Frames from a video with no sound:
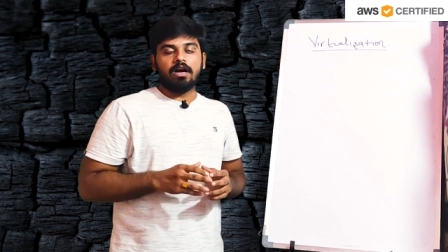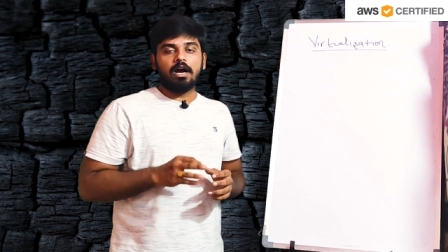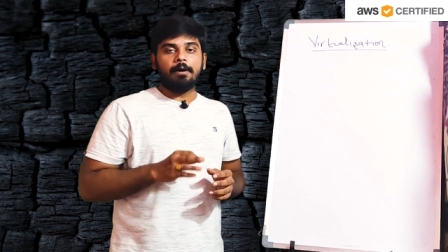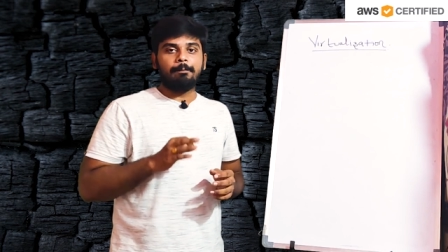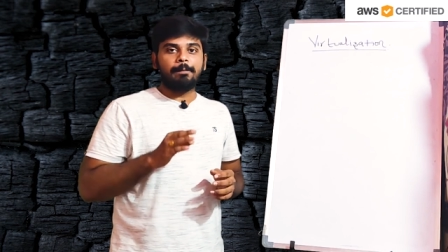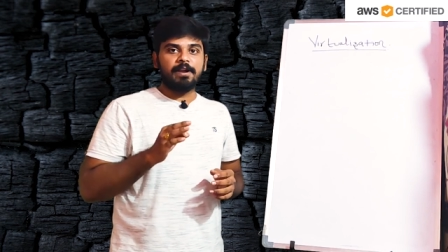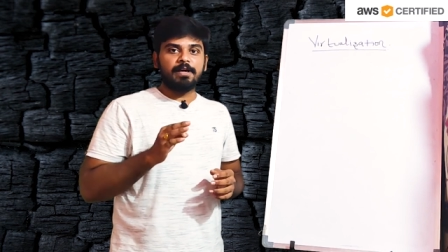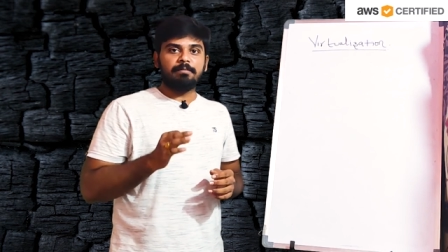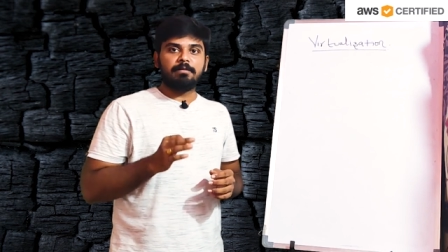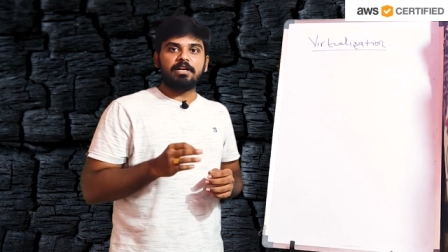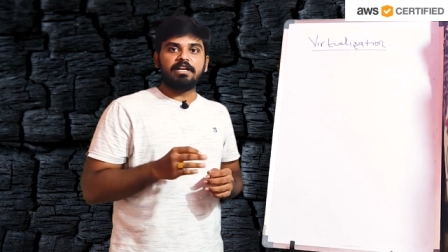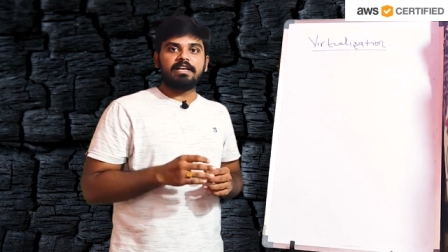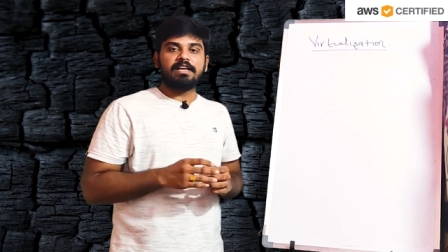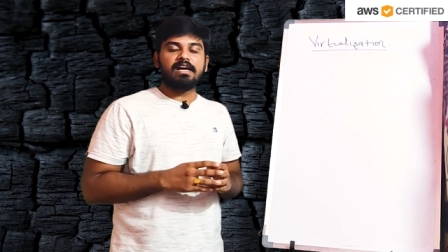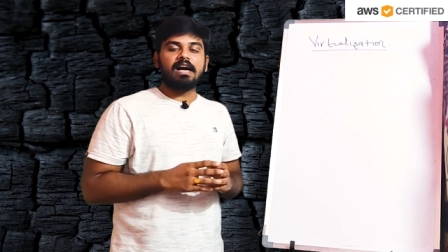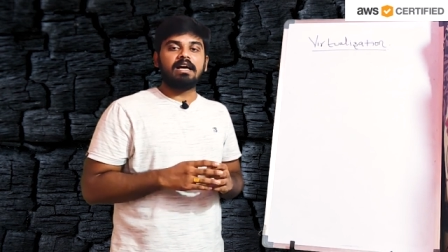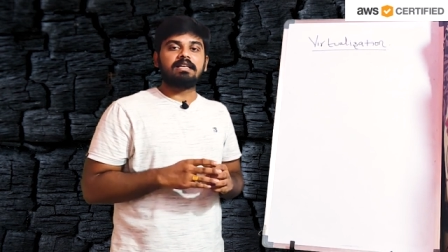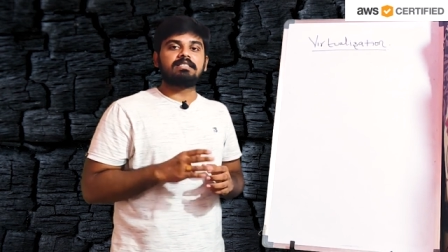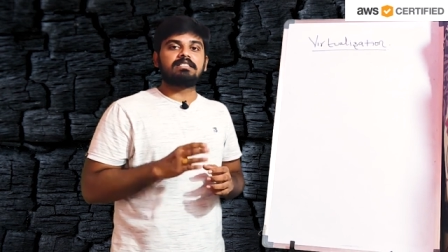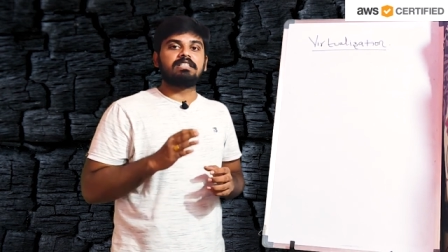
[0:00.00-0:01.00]
అప్పుడే మనకి
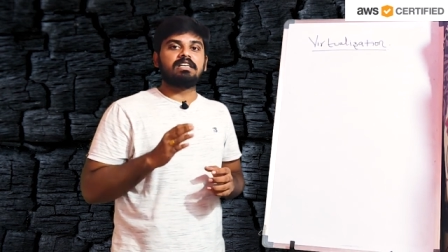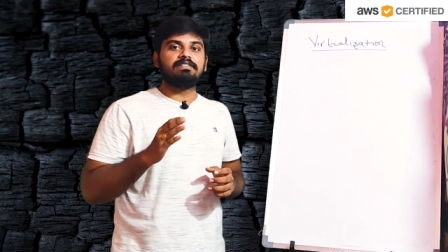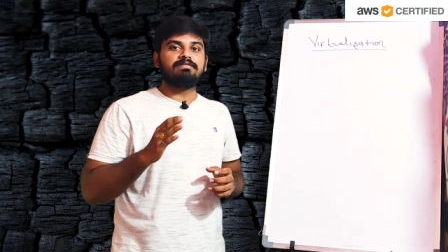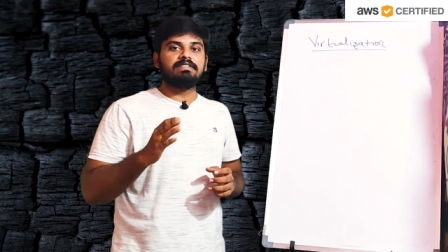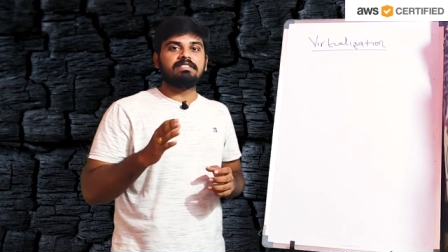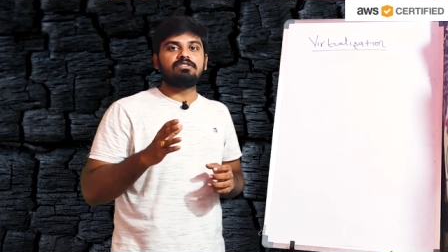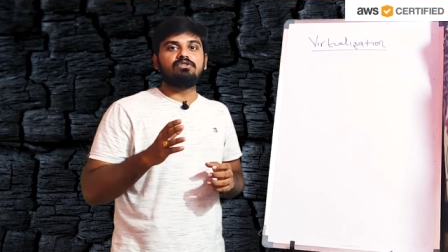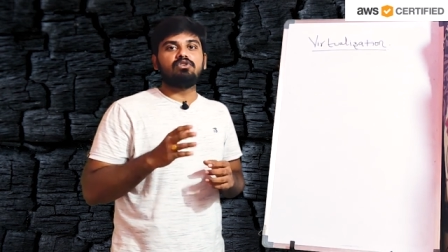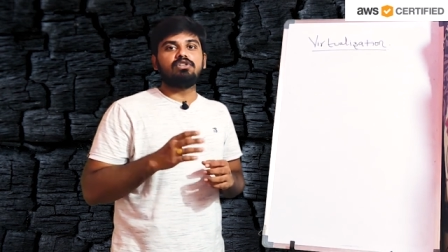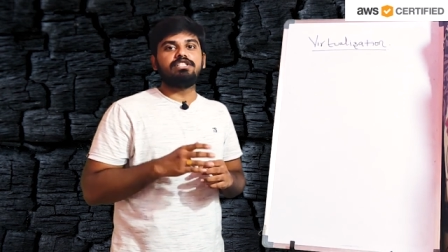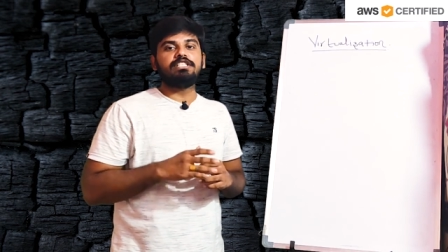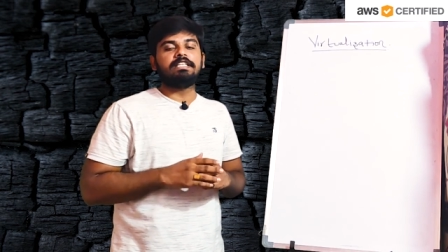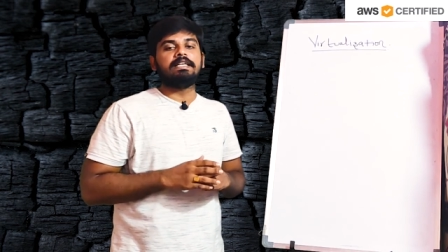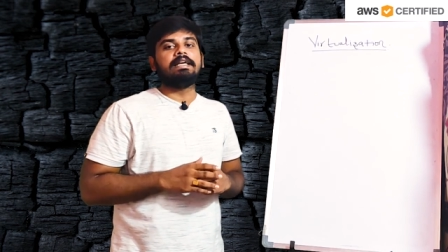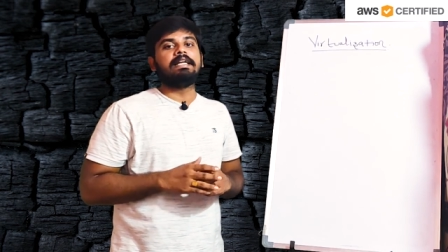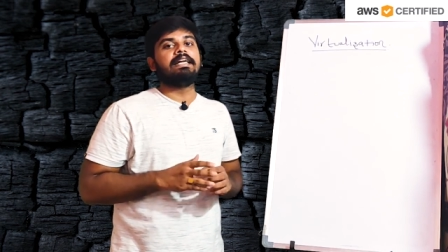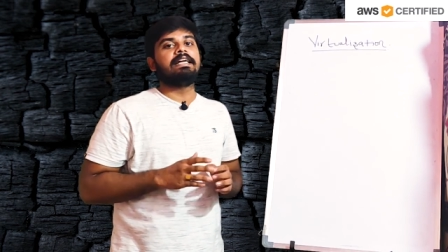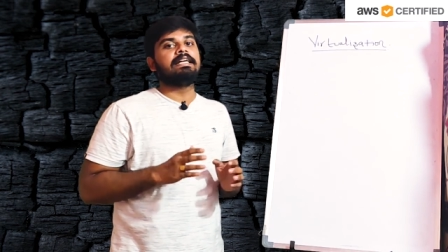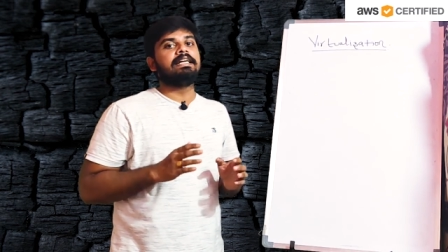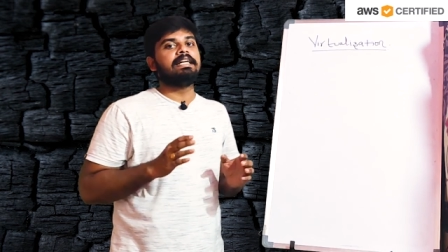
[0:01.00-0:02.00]
ఆ సర్వీస్ గురించి
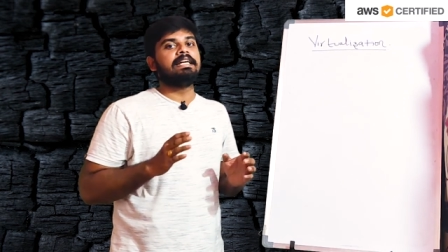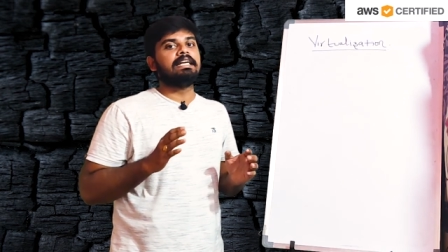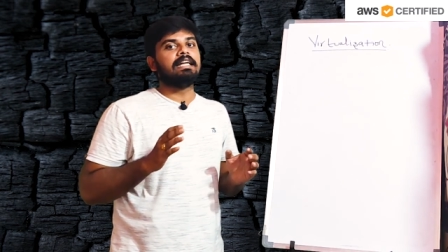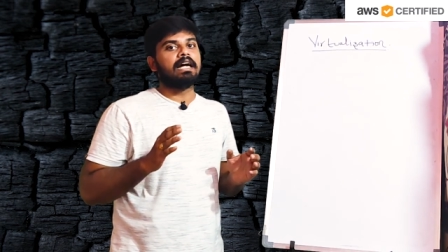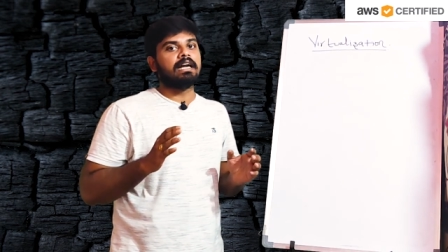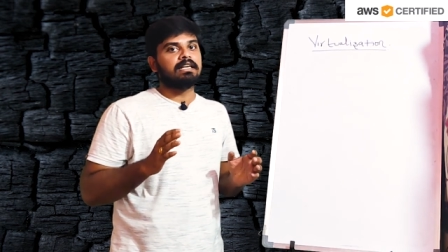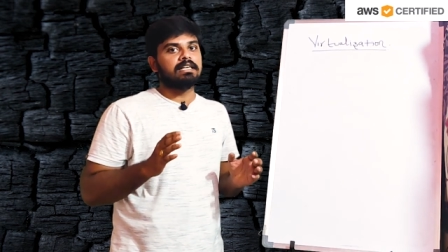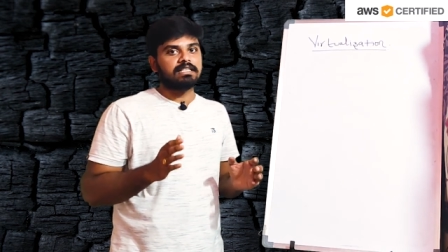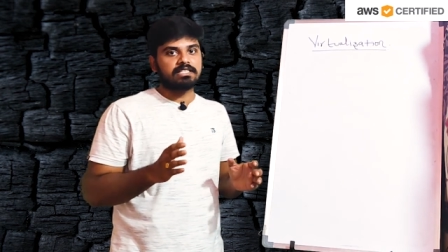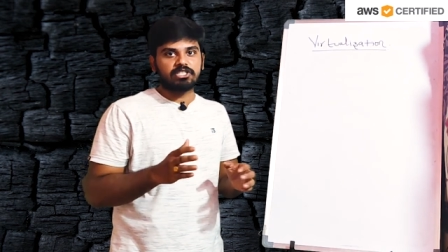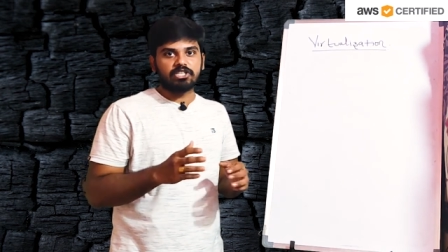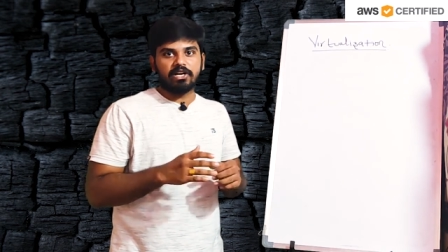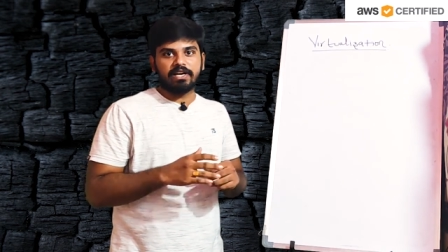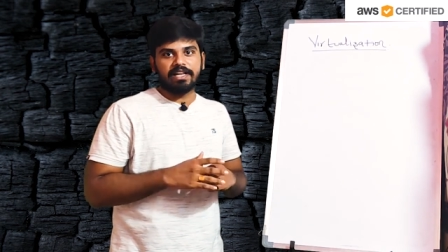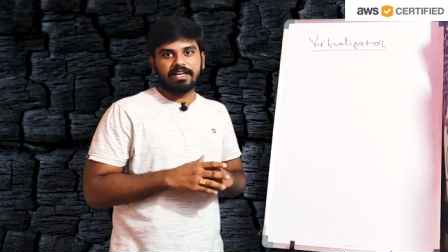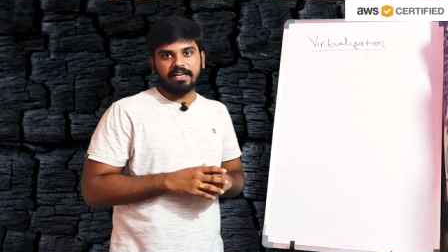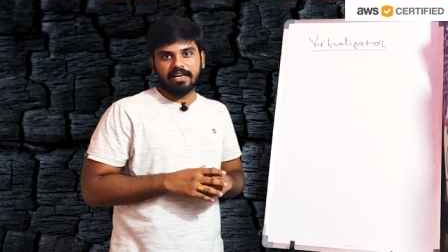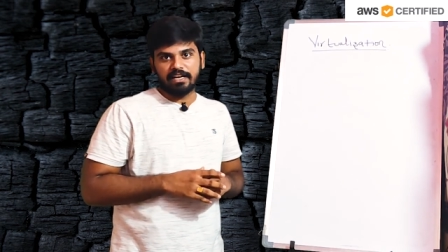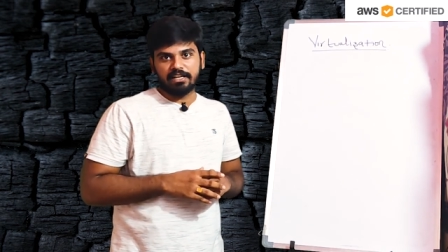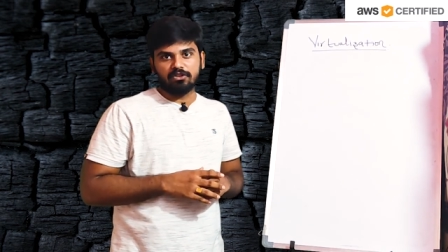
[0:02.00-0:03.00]
డీటెయిల్
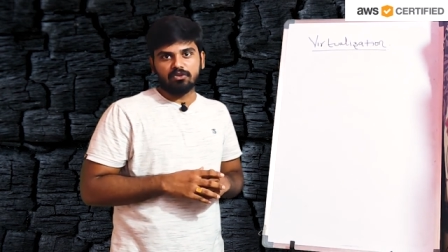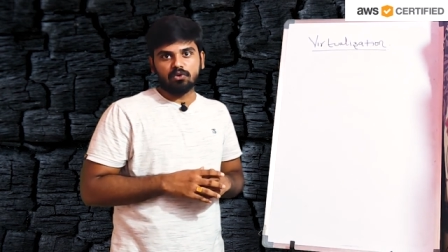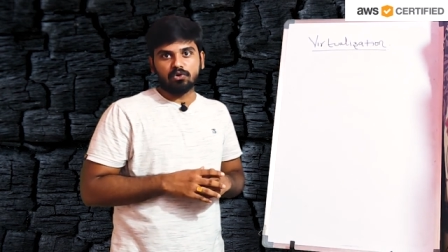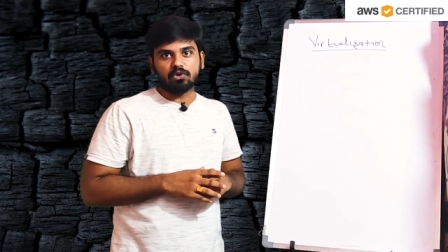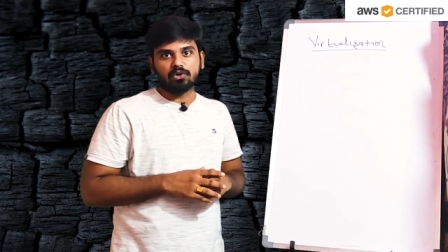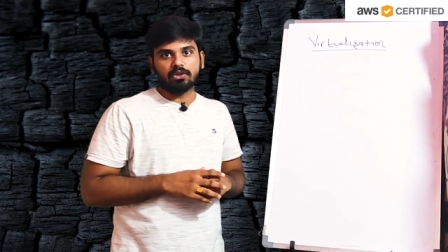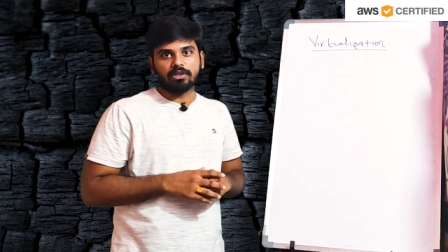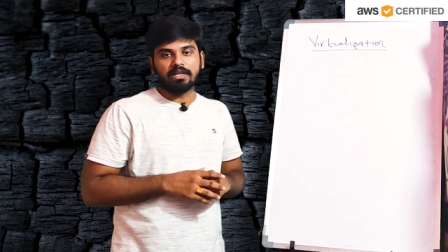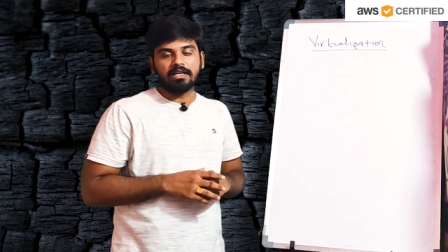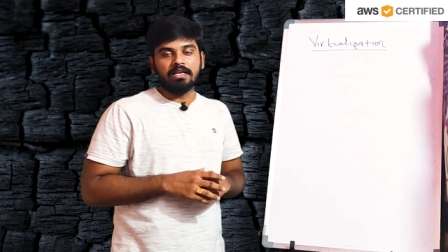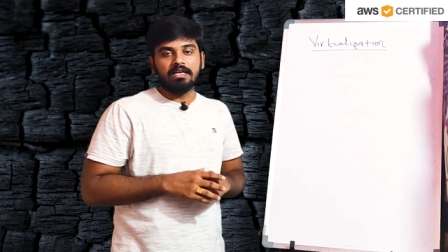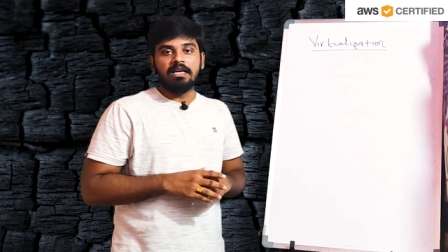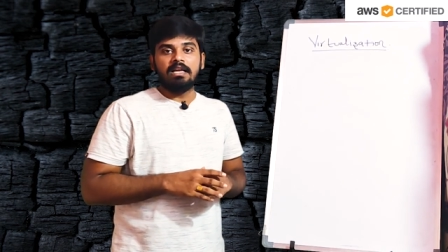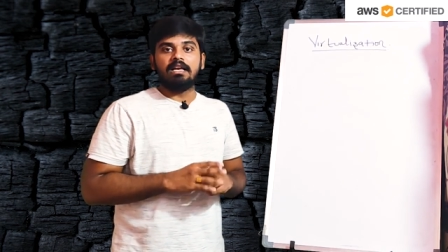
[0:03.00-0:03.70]
అండర్స్టాండింగ్ అనేది ఉంటుంది